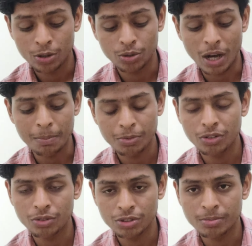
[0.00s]
तो
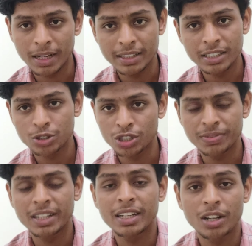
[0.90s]
आपको उसके बाद ये चॉइस
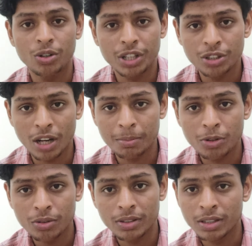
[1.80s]
फिलिंग कर लोगे तो
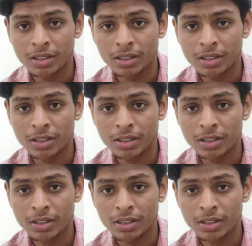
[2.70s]
आपको